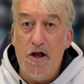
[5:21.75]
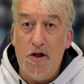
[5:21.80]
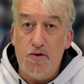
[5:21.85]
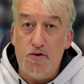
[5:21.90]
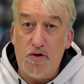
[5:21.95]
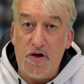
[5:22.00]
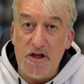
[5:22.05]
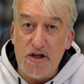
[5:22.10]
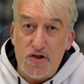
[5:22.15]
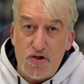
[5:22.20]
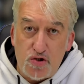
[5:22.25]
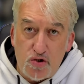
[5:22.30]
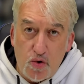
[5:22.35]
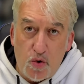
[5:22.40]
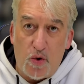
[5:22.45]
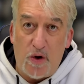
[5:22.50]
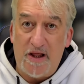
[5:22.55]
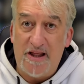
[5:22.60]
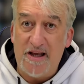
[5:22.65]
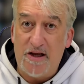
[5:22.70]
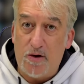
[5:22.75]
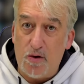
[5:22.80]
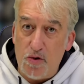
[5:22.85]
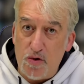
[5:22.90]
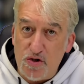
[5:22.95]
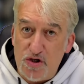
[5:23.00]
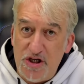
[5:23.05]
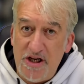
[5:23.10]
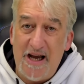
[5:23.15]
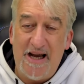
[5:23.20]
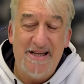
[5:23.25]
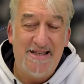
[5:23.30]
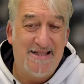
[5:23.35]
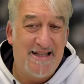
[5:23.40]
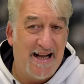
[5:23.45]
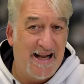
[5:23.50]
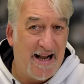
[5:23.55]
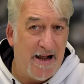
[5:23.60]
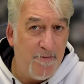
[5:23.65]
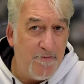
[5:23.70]
Non è solo la tecnologia che
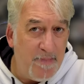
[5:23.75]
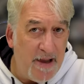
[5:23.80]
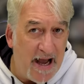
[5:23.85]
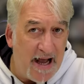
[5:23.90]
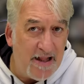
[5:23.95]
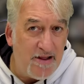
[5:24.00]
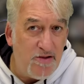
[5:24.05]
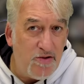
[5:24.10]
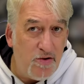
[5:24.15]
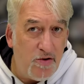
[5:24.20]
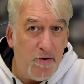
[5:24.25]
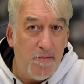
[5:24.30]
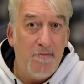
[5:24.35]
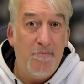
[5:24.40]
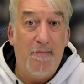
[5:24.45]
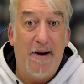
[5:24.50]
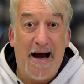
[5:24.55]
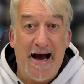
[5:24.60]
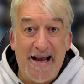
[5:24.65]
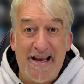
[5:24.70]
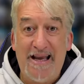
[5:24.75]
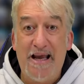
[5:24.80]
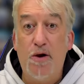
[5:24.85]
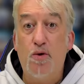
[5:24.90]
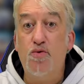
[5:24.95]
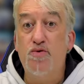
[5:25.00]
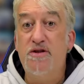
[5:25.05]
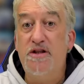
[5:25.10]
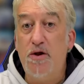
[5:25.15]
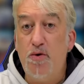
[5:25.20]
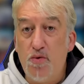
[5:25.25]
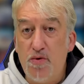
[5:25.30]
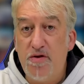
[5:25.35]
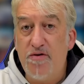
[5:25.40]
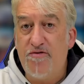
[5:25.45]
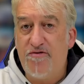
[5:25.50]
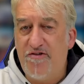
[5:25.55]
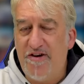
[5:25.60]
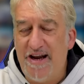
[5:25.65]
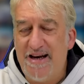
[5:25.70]
sta cambiando, ma anche i contenuti
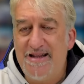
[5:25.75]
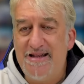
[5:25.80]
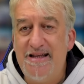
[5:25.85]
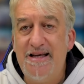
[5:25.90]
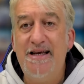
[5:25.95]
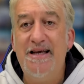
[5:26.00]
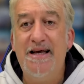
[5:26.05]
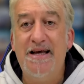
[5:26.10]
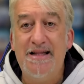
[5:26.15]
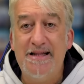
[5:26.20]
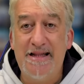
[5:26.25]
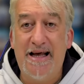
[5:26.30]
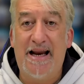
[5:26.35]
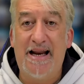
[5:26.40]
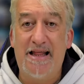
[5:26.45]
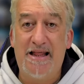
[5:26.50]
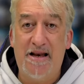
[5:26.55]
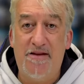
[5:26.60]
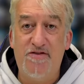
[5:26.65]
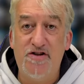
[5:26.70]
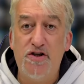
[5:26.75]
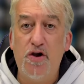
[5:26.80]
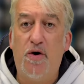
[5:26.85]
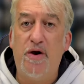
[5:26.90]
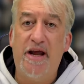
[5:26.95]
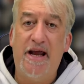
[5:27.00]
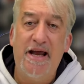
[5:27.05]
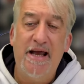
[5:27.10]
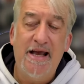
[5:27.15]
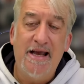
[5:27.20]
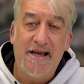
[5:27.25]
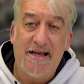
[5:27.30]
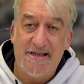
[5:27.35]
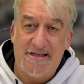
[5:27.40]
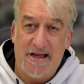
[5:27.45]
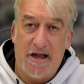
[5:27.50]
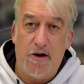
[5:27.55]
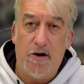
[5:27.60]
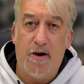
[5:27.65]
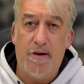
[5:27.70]
offerti dalla televisione che
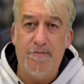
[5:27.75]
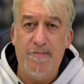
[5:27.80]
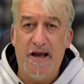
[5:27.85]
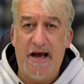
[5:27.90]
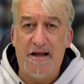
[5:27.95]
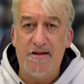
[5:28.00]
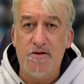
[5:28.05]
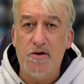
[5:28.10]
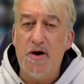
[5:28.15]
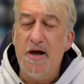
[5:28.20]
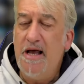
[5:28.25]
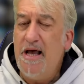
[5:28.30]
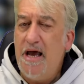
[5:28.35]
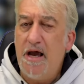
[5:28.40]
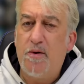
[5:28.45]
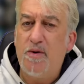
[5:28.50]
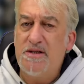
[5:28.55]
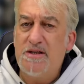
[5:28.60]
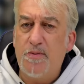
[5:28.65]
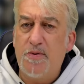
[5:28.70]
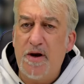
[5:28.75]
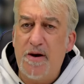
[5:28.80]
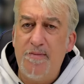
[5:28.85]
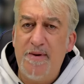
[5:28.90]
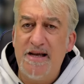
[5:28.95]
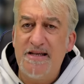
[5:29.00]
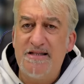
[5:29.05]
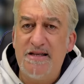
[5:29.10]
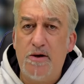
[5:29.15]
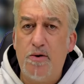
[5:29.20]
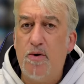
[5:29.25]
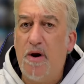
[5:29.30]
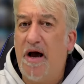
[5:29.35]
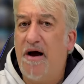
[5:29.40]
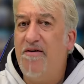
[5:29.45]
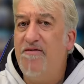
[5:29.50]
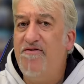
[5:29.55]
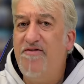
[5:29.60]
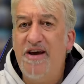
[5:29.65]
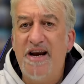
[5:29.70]
stanno cambiando. E questa potrebbe essere
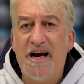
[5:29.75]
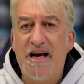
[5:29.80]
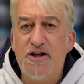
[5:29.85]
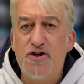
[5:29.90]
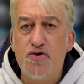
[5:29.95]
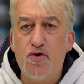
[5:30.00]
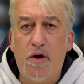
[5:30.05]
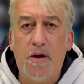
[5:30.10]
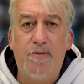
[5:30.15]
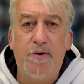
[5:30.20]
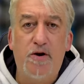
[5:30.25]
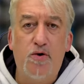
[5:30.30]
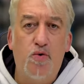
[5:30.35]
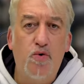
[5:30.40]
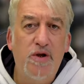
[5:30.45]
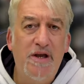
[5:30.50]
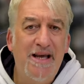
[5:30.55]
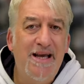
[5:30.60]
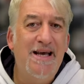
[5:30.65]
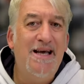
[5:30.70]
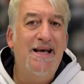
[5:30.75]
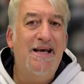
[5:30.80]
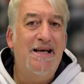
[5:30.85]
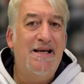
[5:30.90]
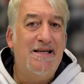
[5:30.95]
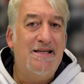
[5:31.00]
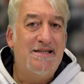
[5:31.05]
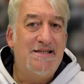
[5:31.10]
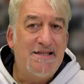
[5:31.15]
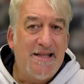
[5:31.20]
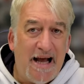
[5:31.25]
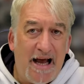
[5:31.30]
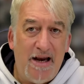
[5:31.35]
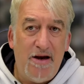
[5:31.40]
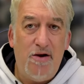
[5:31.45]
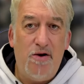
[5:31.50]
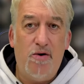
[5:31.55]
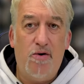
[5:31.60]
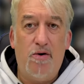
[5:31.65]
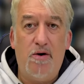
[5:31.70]
una vera ragione per cui
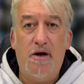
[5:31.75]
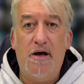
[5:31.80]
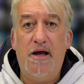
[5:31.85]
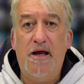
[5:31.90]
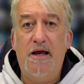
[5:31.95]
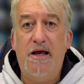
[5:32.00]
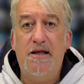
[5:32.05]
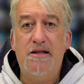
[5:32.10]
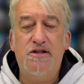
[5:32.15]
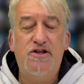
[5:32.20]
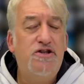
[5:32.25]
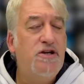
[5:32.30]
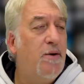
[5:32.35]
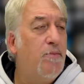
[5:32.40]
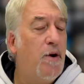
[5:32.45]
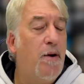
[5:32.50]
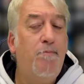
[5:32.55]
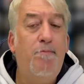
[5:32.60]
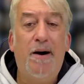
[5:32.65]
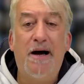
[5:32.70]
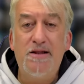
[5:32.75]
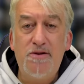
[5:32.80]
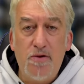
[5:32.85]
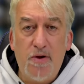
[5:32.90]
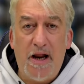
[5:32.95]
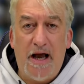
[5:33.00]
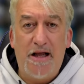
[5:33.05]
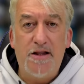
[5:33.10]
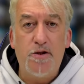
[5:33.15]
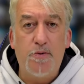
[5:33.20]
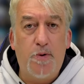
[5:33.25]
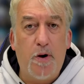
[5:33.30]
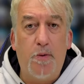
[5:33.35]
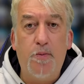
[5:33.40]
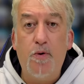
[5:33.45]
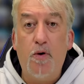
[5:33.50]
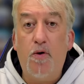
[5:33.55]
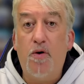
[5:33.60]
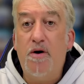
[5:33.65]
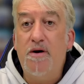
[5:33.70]
stanno, eh, diciamo, abbandonando
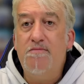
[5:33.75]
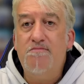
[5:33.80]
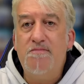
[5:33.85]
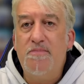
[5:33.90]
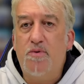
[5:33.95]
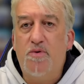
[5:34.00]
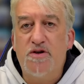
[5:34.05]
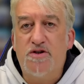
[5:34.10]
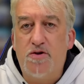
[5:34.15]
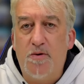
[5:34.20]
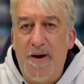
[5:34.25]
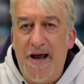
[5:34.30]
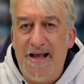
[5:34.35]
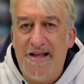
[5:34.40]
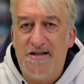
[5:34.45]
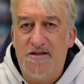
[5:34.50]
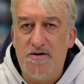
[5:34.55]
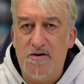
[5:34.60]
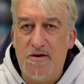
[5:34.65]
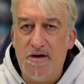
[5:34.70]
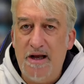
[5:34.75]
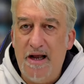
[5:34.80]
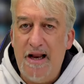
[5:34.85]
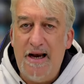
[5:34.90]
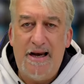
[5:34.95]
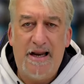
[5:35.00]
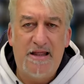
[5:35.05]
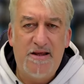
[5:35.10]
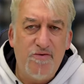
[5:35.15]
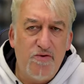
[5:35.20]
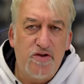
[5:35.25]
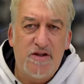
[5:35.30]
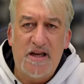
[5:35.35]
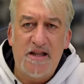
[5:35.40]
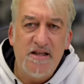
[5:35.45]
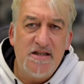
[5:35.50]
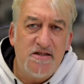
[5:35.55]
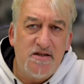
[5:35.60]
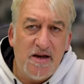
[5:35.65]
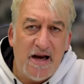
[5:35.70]
proprio questo mezzo. La TV
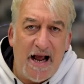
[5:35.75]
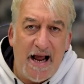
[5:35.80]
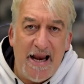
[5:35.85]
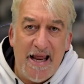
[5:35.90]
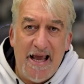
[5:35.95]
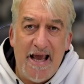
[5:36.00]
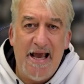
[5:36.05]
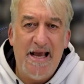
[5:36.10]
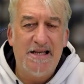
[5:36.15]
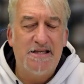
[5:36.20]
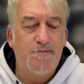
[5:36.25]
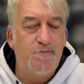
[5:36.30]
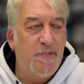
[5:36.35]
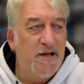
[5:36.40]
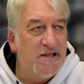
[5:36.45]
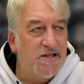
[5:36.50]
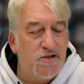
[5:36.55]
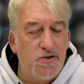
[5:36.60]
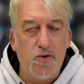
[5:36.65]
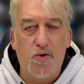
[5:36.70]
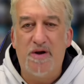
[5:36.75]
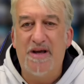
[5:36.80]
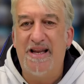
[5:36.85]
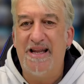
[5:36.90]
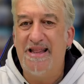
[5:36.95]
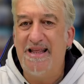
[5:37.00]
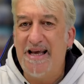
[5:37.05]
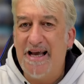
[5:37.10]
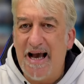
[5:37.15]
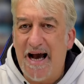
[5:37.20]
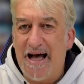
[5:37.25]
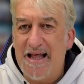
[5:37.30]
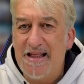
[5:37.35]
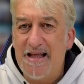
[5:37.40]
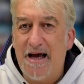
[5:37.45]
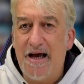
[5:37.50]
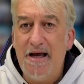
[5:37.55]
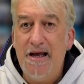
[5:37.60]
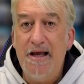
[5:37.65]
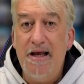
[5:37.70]
tradizionale è spesso
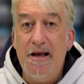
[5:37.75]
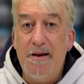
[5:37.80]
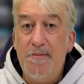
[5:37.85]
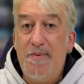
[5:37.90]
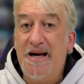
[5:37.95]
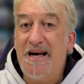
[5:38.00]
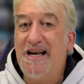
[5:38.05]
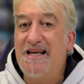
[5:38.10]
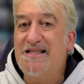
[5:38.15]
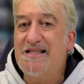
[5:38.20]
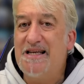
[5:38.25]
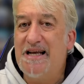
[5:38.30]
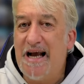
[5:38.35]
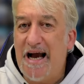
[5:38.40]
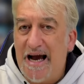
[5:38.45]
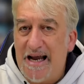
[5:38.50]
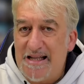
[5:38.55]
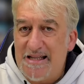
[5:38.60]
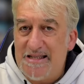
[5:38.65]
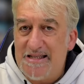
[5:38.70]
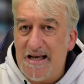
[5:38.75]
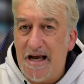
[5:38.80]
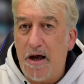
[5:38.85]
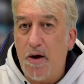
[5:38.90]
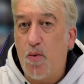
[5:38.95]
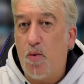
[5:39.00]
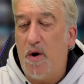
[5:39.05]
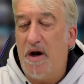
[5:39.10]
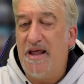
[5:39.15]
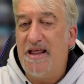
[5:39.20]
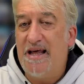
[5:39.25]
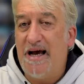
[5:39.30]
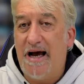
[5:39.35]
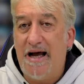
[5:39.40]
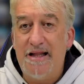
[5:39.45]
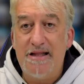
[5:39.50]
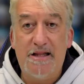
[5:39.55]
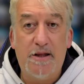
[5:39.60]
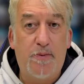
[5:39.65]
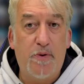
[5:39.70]
criticata per la scarsa
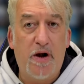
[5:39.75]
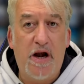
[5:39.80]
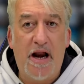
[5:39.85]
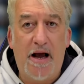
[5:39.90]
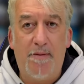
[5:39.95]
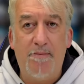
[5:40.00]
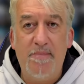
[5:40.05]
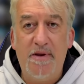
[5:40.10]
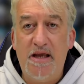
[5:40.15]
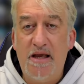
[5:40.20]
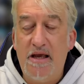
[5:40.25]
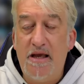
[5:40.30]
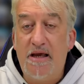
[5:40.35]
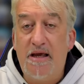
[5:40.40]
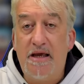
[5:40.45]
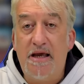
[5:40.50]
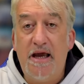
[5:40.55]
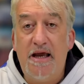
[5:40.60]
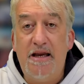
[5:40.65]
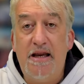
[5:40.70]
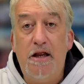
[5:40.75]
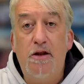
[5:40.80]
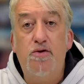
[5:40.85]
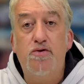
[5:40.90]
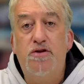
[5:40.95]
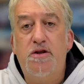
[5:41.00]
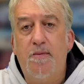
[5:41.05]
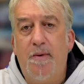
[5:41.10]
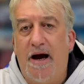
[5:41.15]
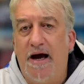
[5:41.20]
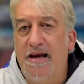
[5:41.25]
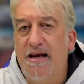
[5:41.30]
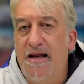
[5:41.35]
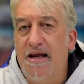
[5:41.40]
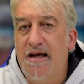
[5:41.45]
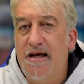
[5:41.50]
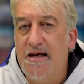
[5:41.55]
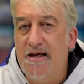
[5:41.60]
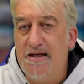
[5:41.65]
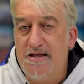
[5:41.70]
qualità dei programmi che negli ultimi
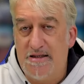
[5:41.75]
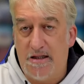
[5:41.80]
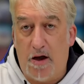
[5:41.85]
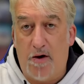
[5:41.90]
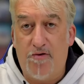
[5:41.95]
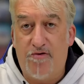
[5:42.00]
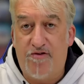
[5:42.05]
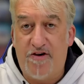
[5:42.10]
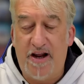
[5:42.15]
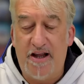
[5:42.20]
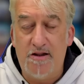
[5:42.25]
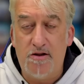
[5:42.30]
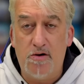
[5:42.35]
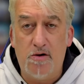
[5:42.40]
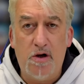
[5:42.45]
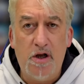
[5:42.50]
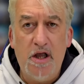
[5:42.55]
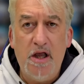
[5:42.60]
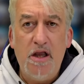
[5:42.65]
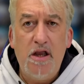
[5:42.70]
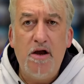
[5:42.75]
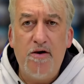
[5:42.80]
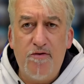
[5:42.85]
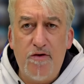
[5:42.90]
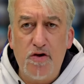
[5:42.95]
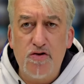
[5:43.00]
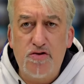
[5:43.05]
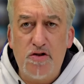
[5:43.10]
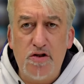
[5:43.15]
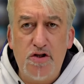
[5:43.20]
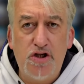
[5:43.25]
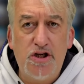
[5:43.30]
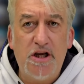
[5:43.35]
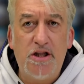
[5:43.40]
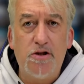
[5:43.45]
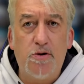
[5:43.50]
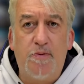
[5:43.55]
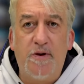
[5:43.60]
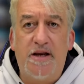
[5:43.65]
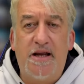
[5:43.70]
anni sta offrendo. Io ve lo sto
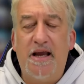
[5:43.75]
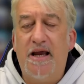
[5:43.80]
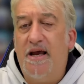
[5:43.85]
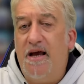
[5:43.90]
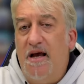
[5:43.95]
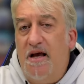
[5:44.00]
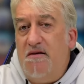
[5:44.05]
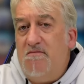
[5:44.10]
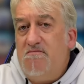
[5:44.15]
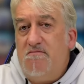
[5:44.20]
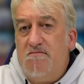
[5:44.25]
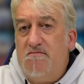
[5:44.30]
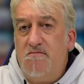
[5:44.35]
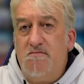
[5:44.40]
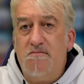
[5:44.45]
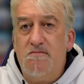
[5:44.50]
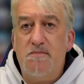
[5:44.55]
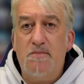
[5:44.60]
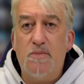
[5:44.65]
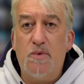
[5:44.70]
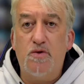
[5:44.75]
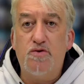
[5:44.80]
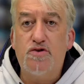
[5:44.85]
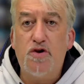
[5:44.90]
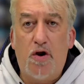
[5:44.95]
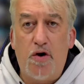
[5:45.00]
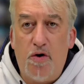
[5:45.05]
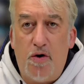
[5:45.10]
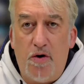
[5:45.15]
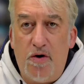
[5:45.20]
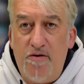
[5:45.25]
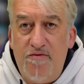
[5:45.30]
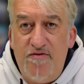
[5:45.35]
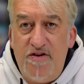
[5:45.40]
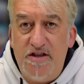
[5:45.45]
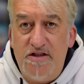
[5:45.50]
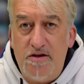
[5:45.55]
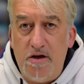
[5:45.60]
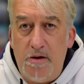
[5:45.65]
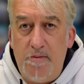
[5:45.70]
dicendo perché mh, mm, non sono
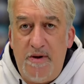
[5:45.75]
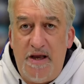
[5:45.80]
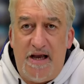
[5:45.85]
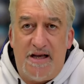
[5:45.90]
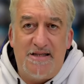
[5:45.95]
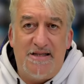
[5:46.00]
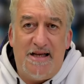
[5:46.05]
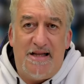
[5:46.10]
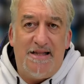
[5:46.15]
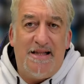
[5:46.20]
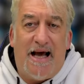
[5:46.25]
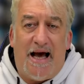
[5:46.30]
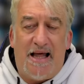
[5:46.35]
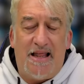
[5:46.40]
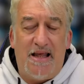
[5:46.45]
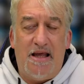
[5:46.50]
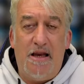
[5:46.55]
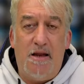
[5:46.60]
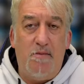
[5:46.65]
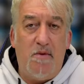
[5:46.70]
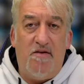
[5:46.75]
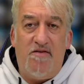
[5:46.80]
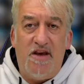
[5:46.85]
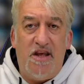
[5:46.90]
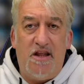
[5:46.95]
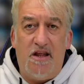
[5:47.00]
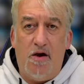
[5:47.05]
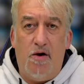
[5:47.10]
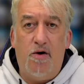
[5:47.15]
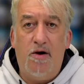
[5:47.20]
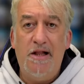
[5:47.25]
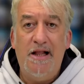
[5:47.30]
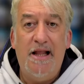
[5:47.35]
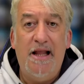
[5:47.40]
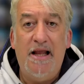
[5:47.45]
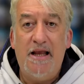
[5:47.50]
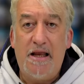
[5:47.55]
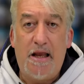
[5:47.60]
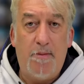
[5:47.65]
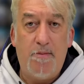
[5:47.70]
invenzioni mie, se andate nei miei video
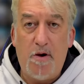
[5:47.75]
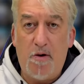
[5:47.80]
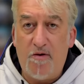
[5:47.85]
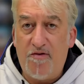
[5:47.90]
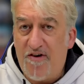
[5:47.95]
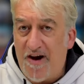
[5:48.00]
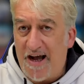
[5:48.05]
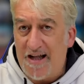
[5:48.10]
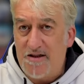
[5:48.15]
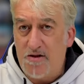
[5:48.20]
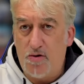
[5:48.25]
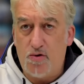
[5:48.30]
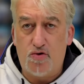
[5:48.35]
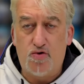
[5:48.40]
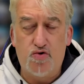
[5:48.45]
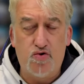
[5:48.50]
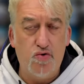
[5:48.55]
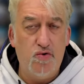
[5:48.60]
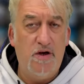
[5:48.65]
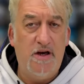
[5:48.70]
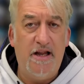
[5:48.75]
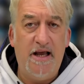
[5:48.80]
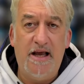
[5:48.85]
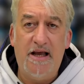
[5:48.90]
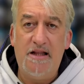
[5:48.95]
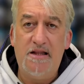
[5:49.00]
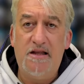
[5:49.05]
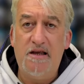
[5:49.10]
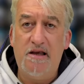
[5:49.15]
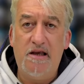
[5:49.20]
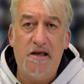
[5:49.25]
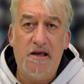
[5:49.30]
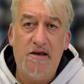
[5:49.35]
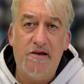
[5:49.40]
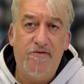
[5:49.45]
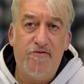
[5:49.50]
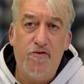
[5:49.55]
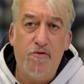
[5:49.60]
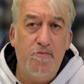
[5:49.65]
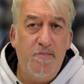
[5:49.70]
che abbiamo fatto sul
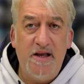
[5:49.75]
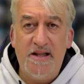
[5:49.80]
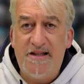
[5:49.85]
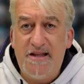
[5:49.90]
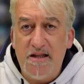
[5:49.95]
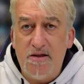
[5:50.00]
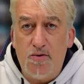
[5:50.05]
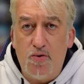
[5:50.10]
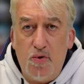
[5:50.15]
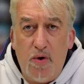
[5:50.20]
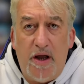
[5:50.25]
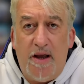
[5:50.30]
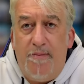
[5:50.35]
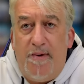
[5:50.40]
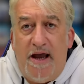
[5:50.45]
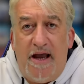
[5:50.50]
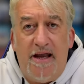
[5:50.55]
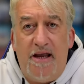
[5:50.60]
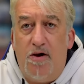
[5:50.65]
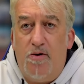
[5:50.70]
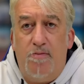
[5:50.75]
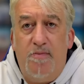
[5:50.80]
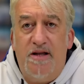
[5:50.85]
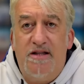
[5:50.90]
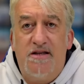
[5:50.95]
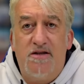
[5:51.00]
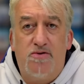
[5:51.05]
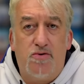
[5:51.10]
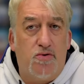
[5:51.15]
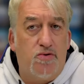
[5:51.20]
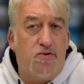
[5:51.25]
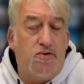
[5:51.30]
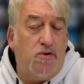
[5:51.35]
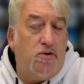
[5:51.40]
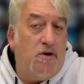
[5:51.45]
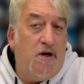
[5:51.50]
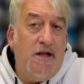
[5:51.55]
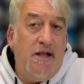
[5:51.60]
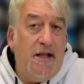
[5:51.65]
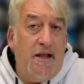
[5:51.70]
DVB-T2, beh, i commenti
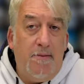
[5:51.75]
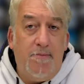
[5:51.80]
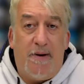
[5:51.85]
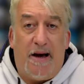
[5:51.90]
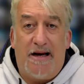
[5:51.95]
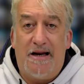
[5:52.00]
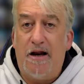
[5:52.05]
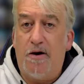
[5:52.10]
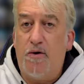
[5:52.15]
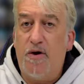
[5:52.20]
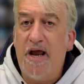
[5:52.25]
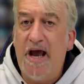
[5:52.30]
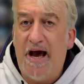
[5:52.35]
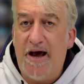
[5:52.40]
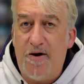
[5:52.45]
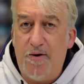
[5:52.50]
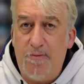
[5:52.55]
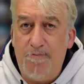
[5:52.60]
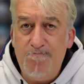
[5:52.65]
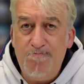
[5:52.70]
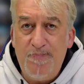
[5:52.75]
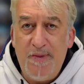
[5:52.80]
sotto parlano chiaro.